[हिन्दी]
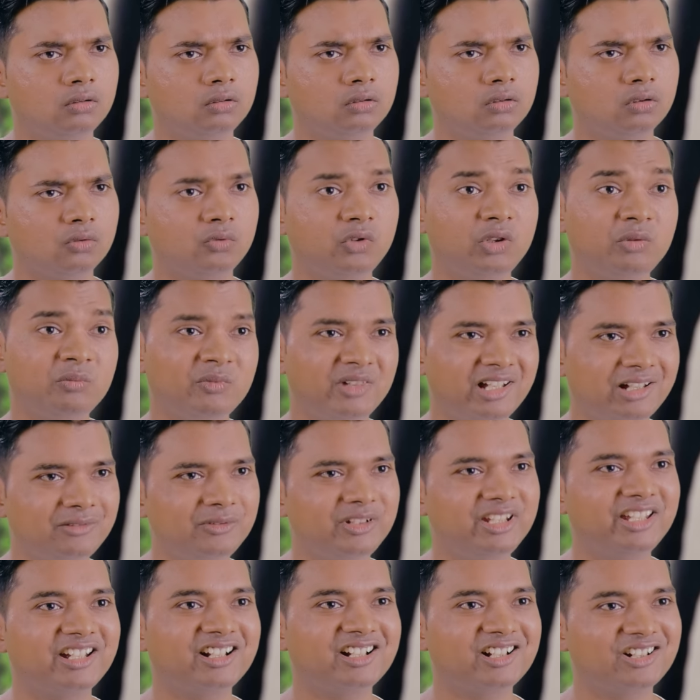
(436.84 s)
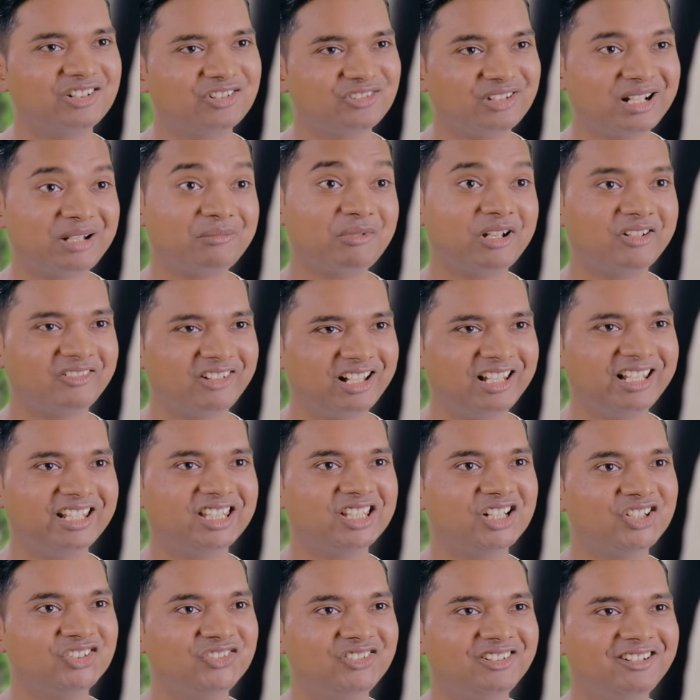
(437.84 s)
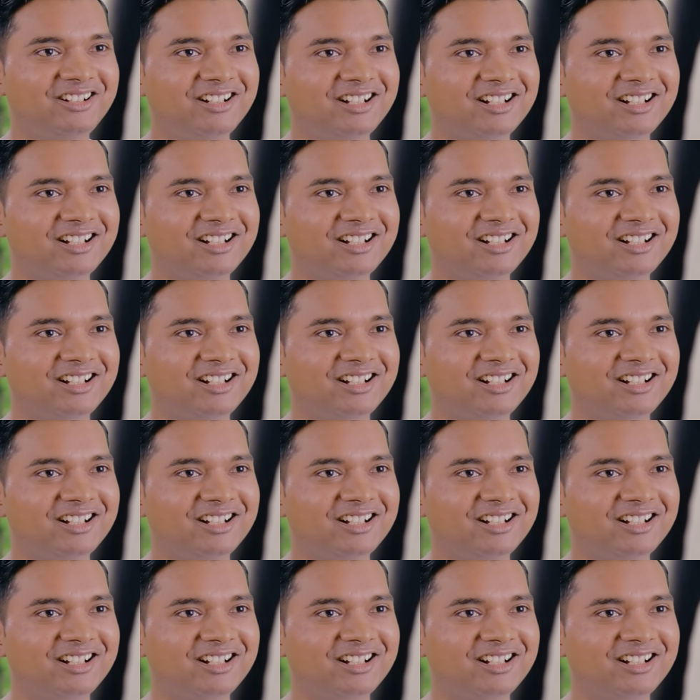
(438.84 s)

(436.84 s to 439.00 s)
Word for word: तो फिर मैं भी एक कटोरा बनवा लेता हूँ